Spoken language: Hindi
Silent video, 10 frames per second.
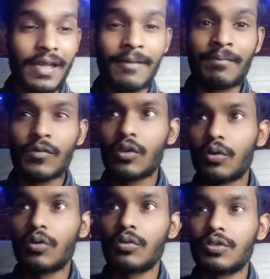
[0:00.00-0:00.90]
तो
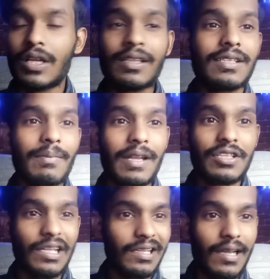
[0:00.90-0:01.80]
जल्दी से पहले चलते
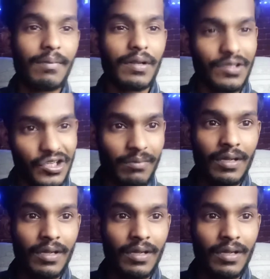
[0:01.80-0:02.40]
हैं यहाँ पर किचन में